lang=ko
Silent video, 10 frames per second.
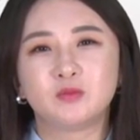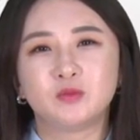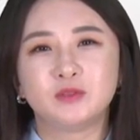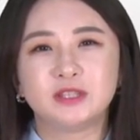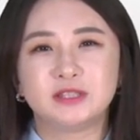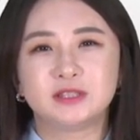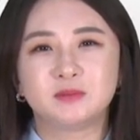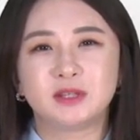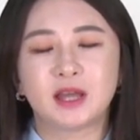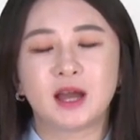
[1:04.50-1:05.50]
부분이
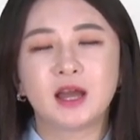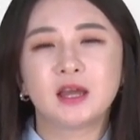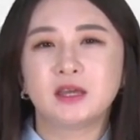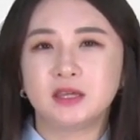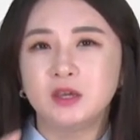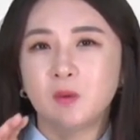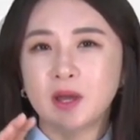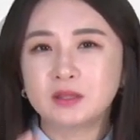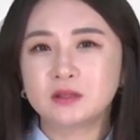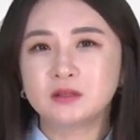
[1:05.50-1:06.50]
있습니다. 이
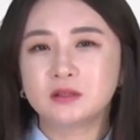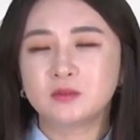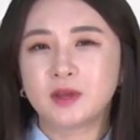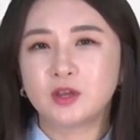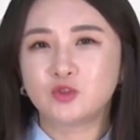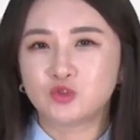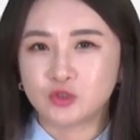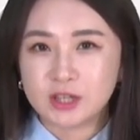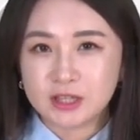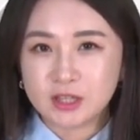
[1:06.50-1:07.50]
환급금의
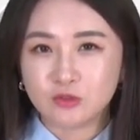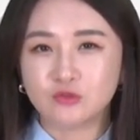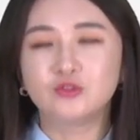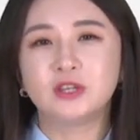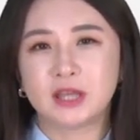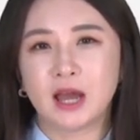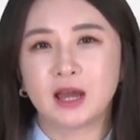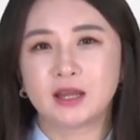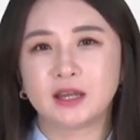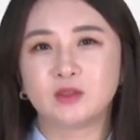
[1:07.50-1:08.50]
주인이
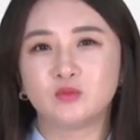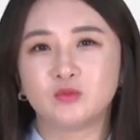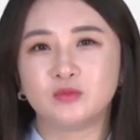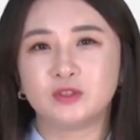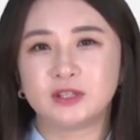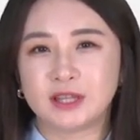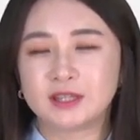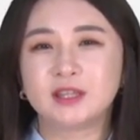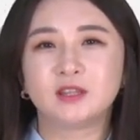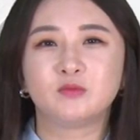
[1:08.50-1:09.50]
누구이냐라는 부분을
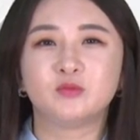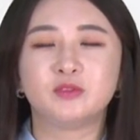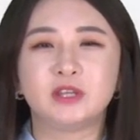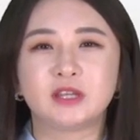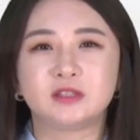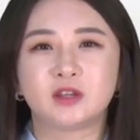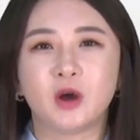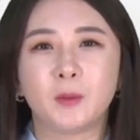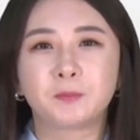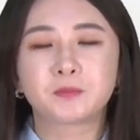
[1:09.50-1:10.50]
나타내는
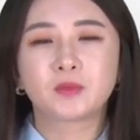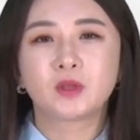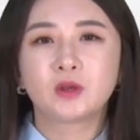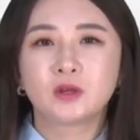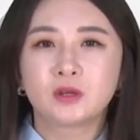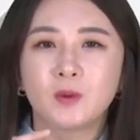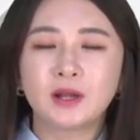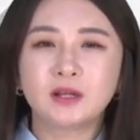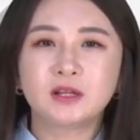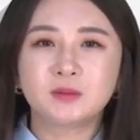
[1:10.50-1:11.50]
부분이겠죠.
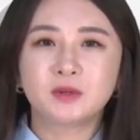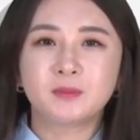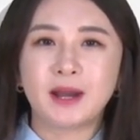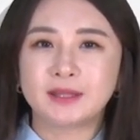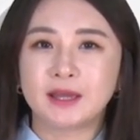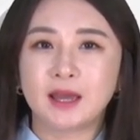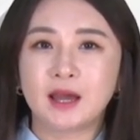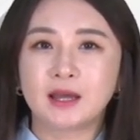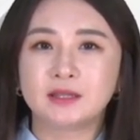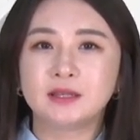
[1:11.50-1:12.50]
환급금을 받아야
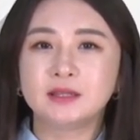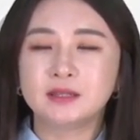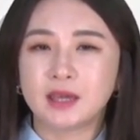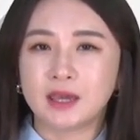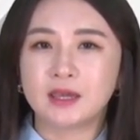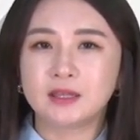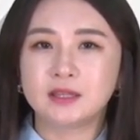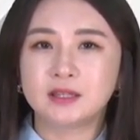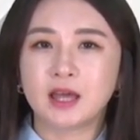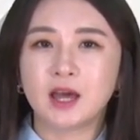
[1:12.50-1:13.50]
하는
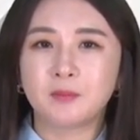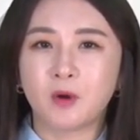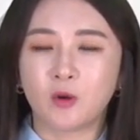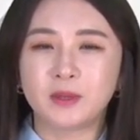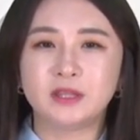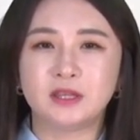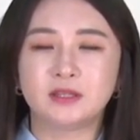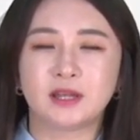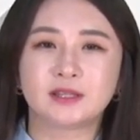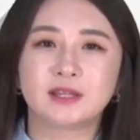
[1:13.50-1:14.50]
개인이나 법인이
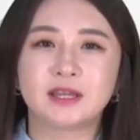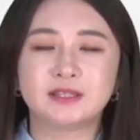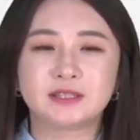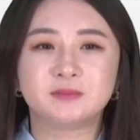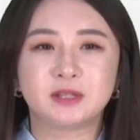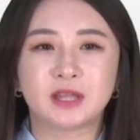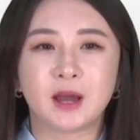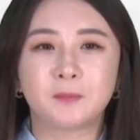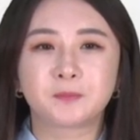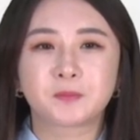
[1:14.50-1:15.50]
나타나 있습니다.